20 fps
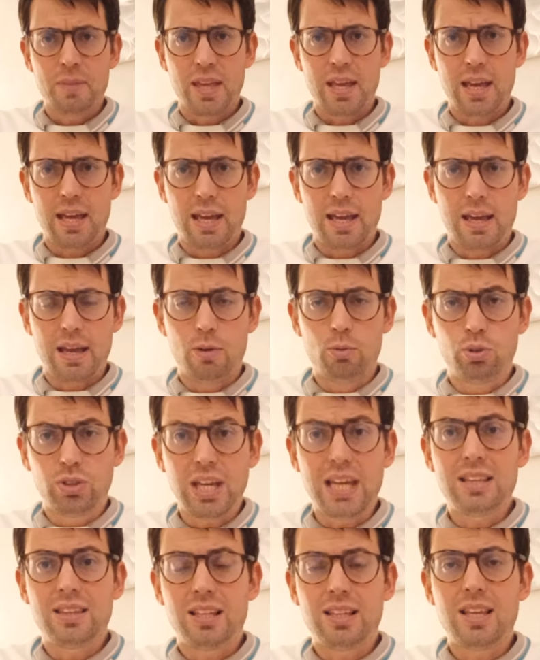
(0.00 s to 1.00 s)
eh,
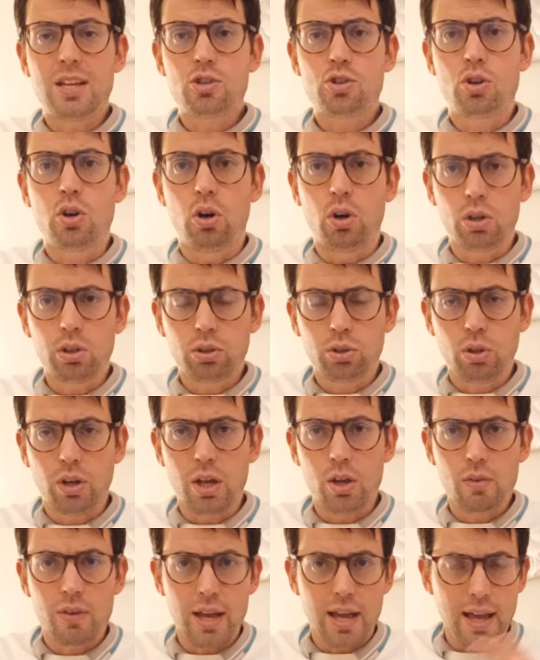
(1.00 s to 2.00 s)
utenti di ascolto,
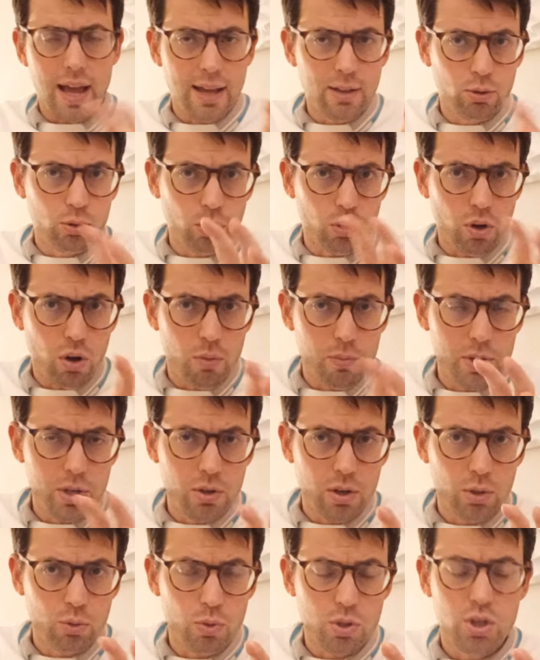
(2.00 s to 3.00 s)
la Juve è intorno a
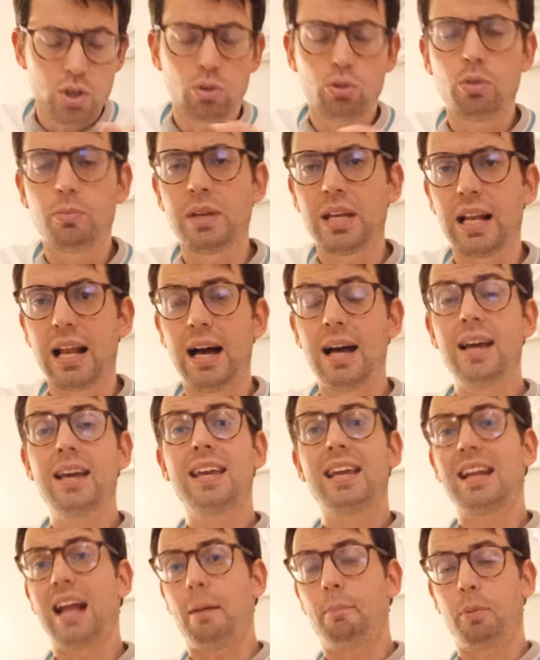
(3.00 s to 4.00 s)

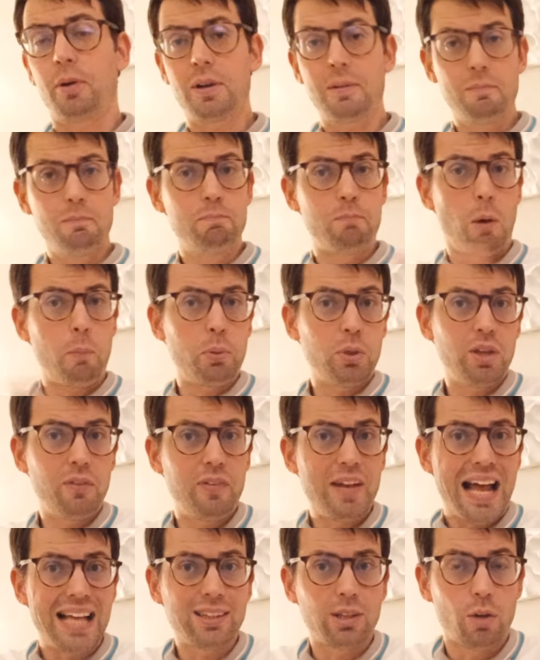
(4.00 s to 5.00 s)
1.200.000, il Napoli un po' più di
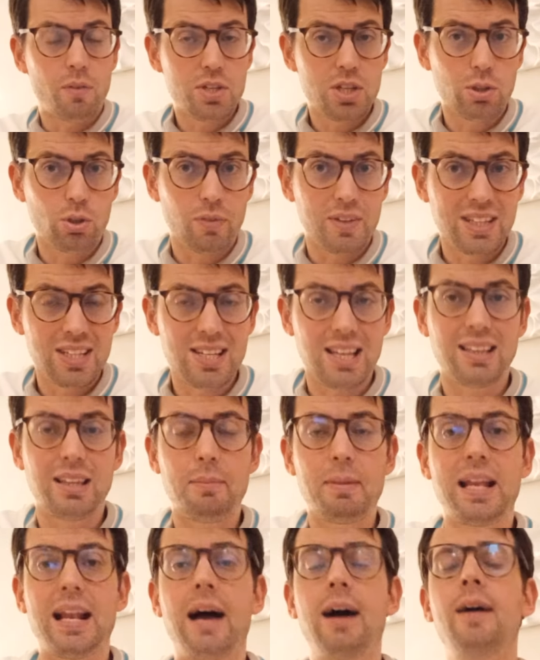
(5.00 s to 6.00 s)
filata
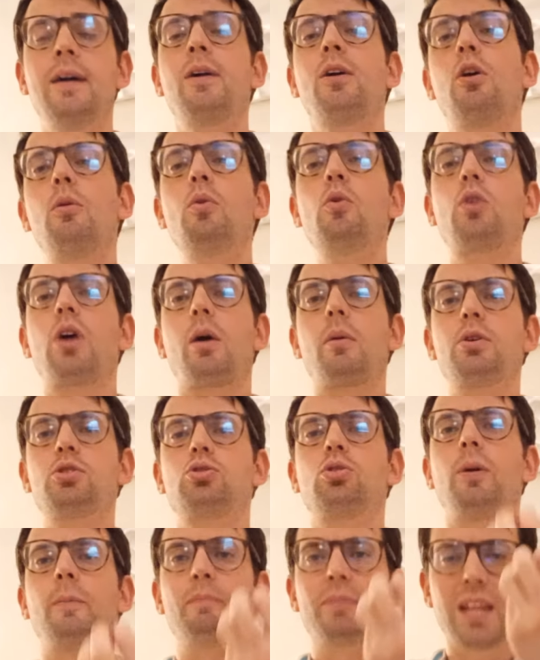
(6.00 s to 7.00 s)
927.000, comunque questo,